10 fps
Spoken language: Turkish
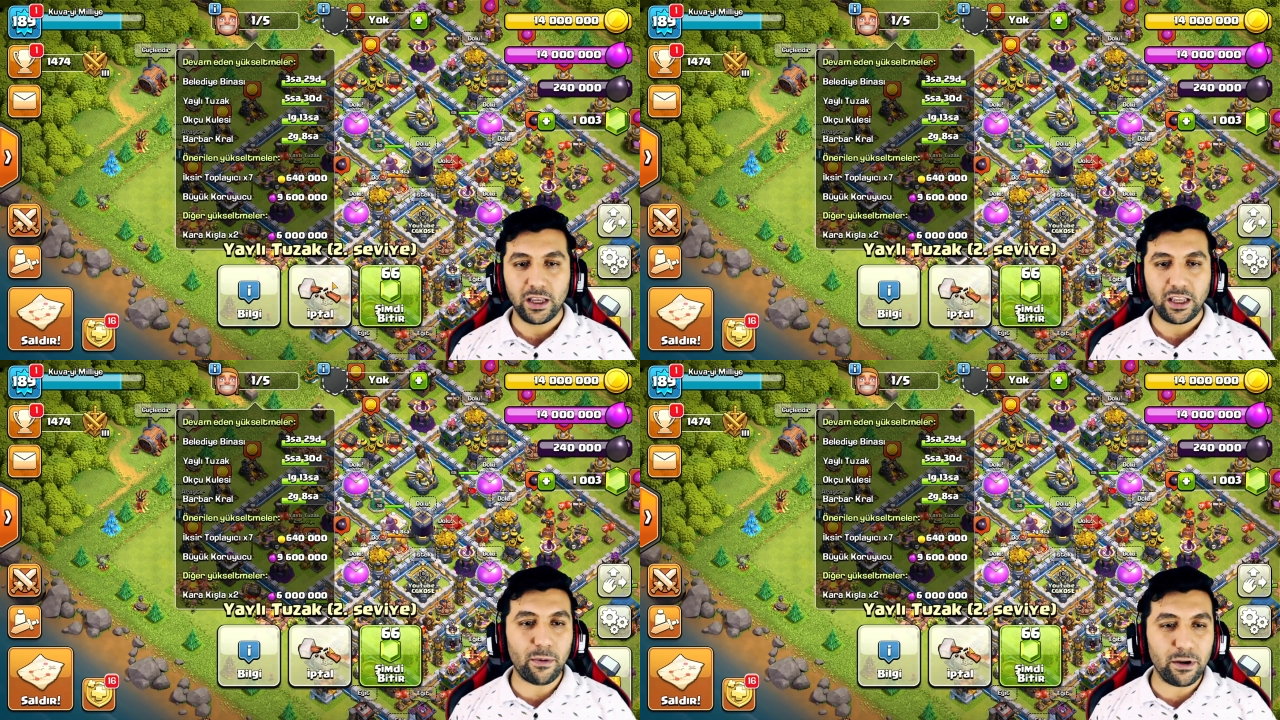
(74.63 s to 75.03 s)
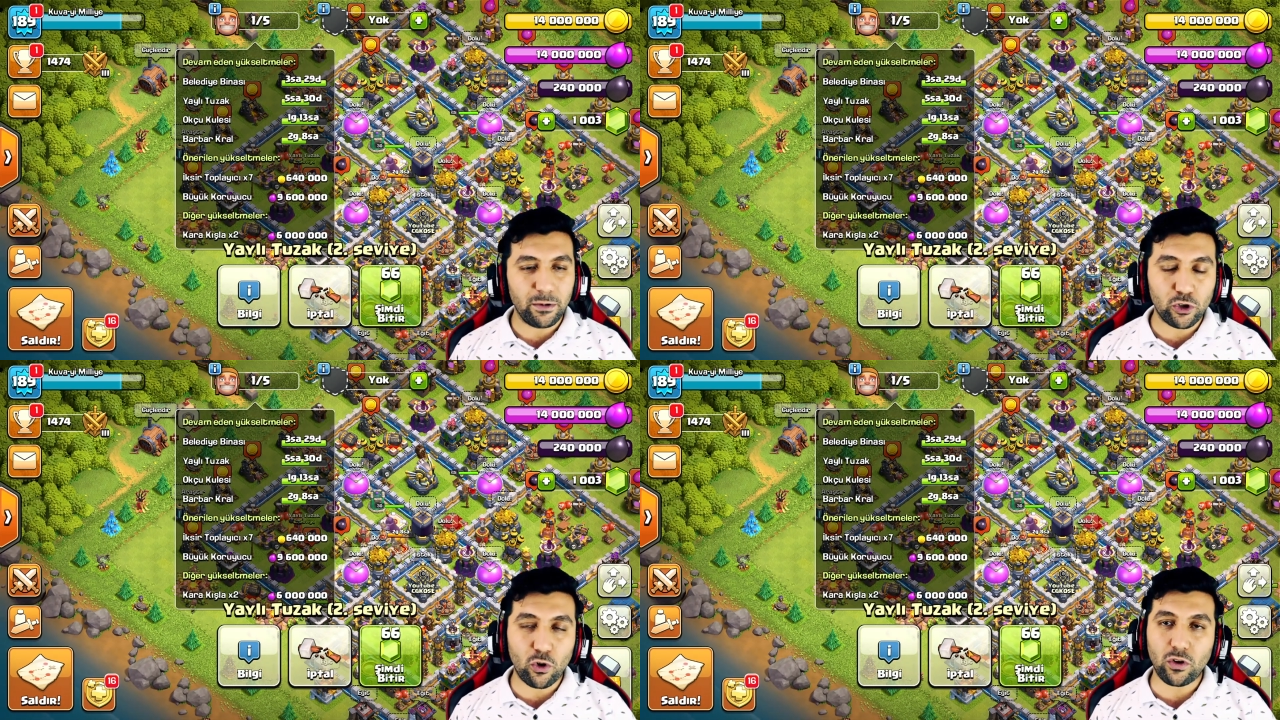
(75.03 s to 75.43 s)
Ya benim
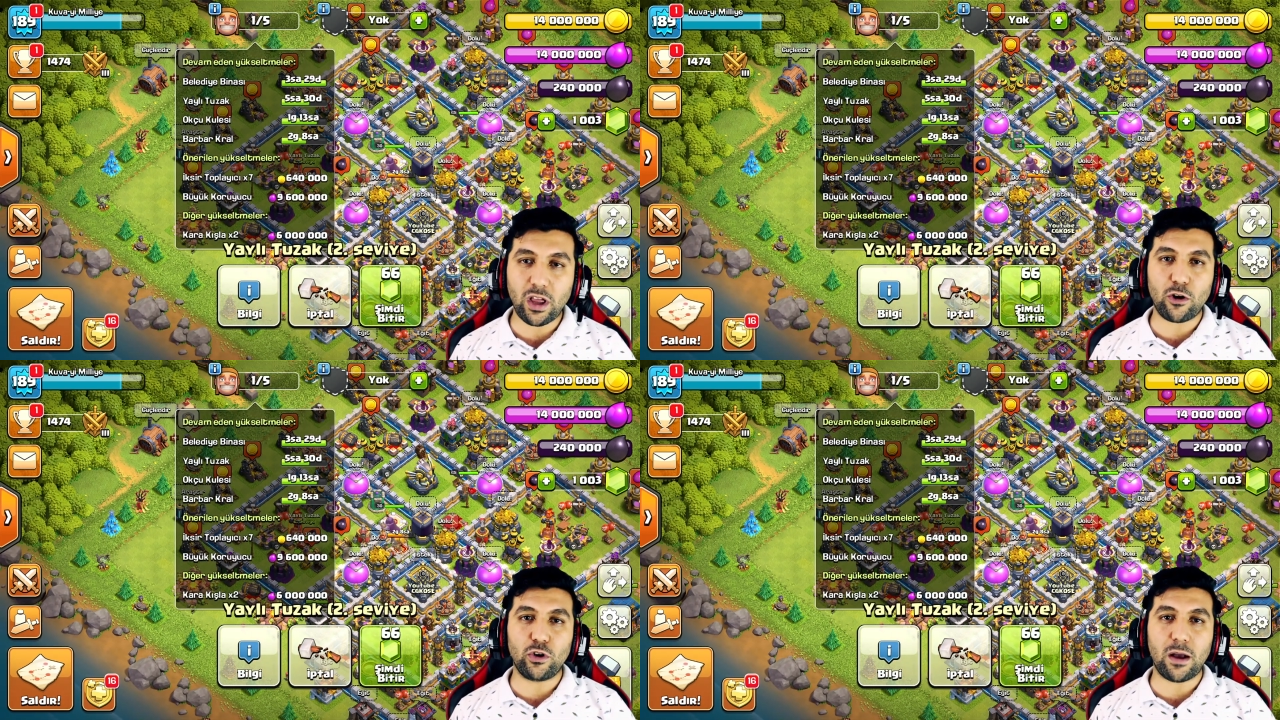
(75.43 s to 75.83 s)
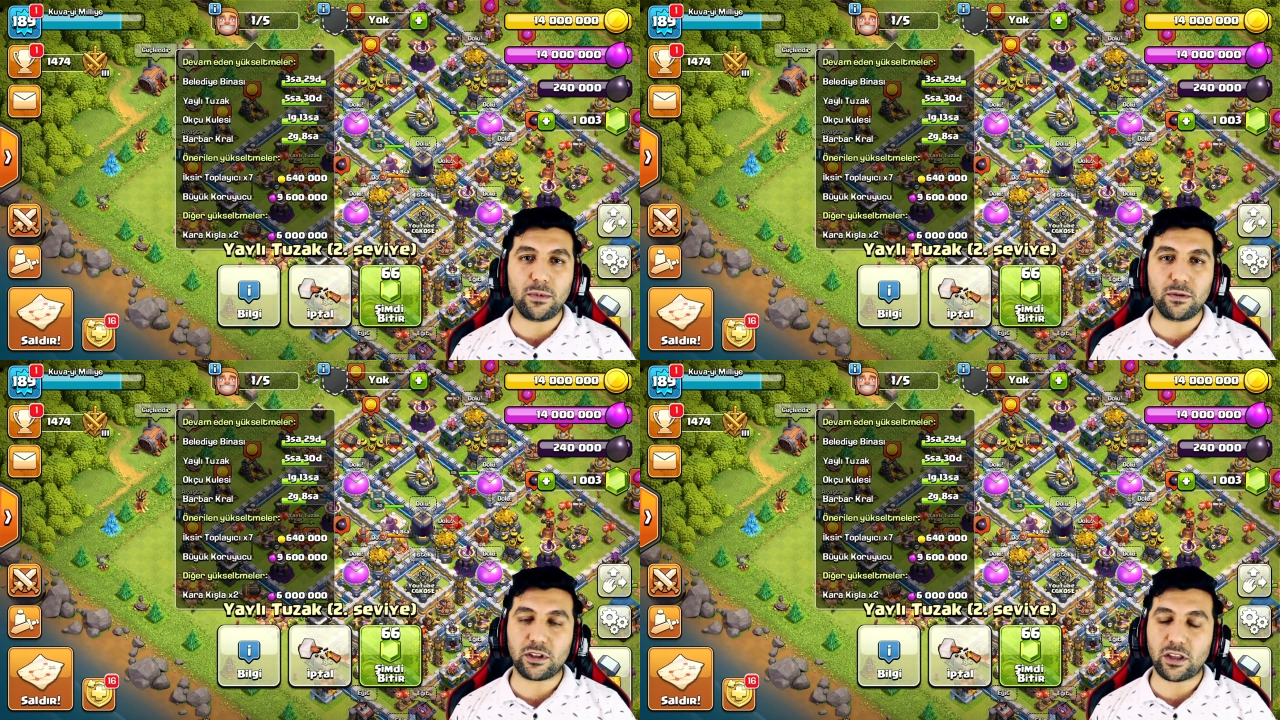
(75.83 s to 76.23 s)
için o kadar
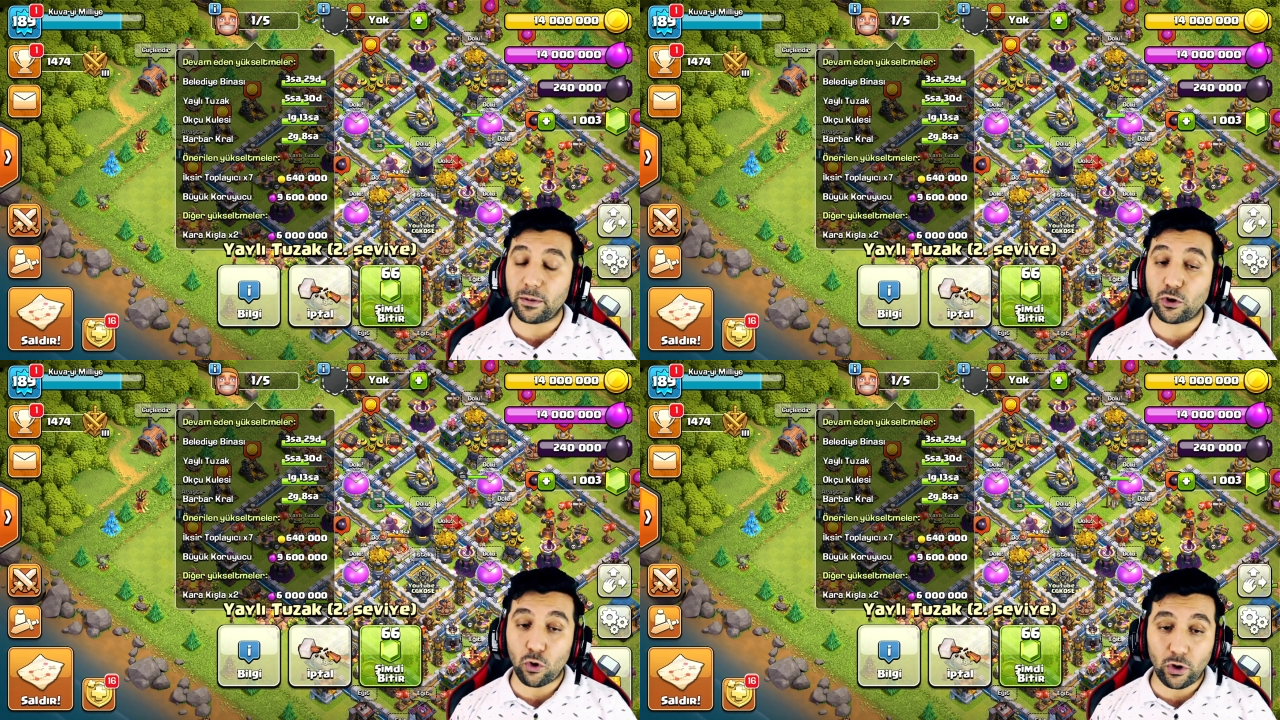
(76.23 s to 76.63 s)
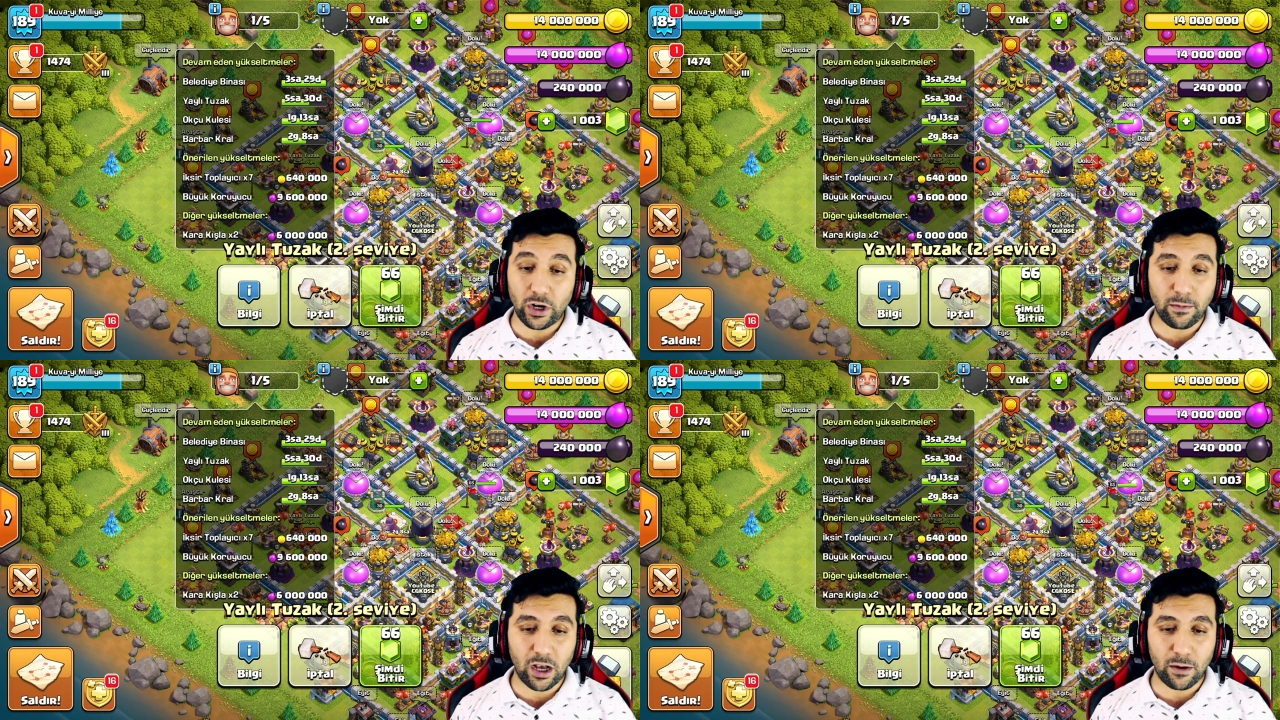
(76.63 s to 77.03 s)
önemli mi? Tabii ki
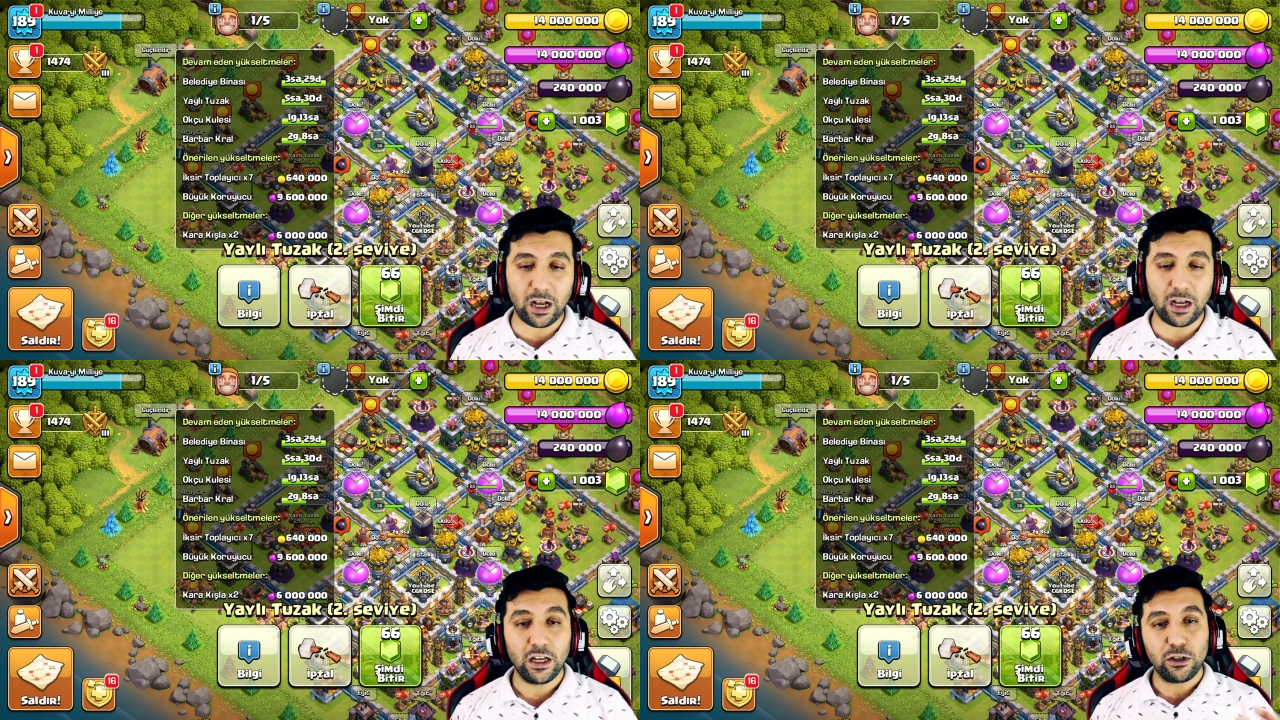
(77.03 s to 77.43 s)
önemli ama